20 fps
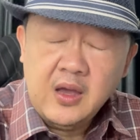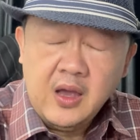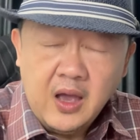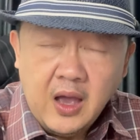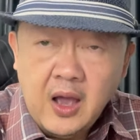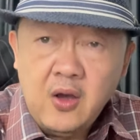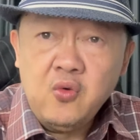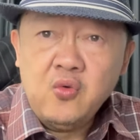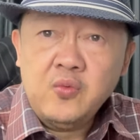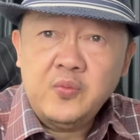
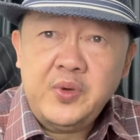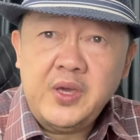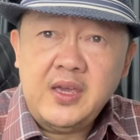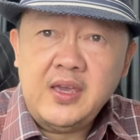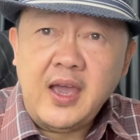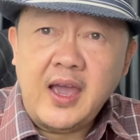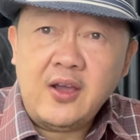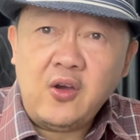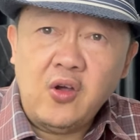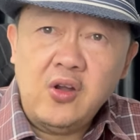เอ้าพี่
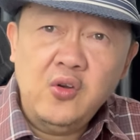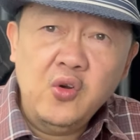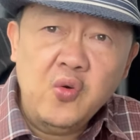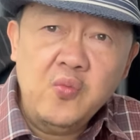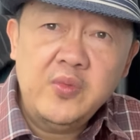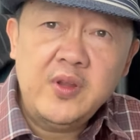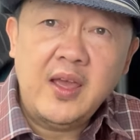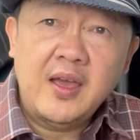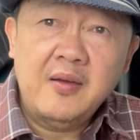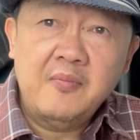ยาคนลุม
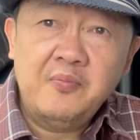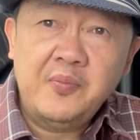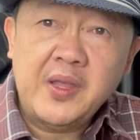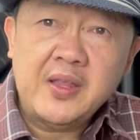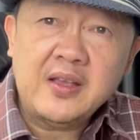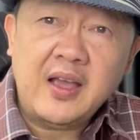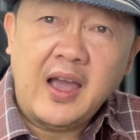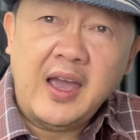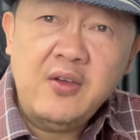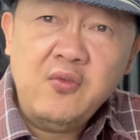เนี่ยเป็น
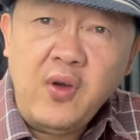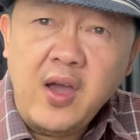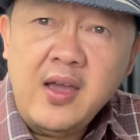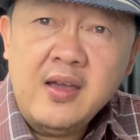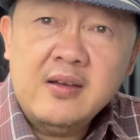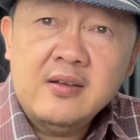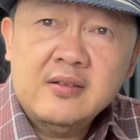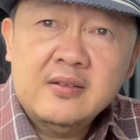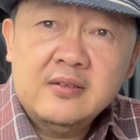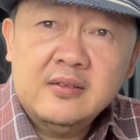ใครวะ
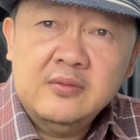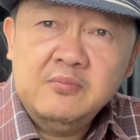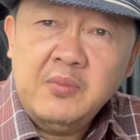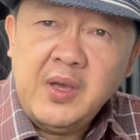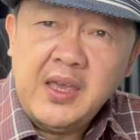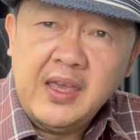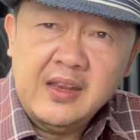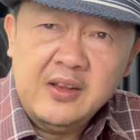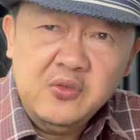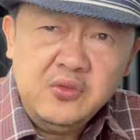ไม่
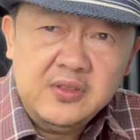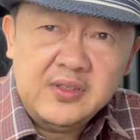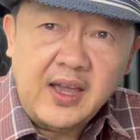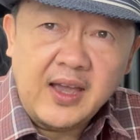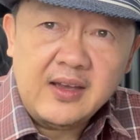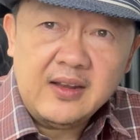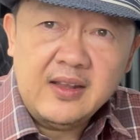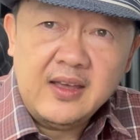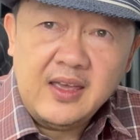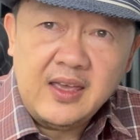เห็นรู้จัก
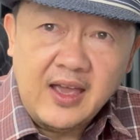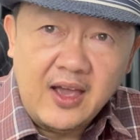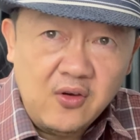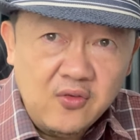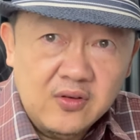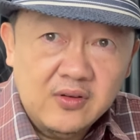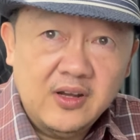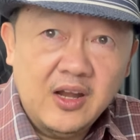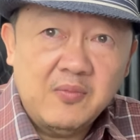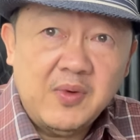เลยเอ้า
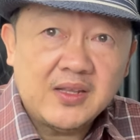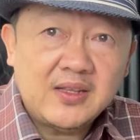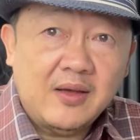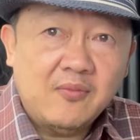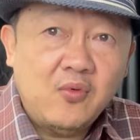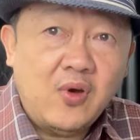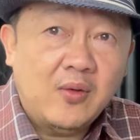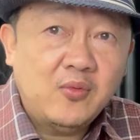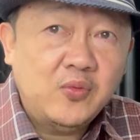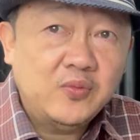เรามา
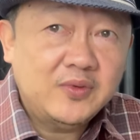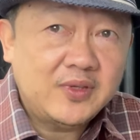ทำความรู้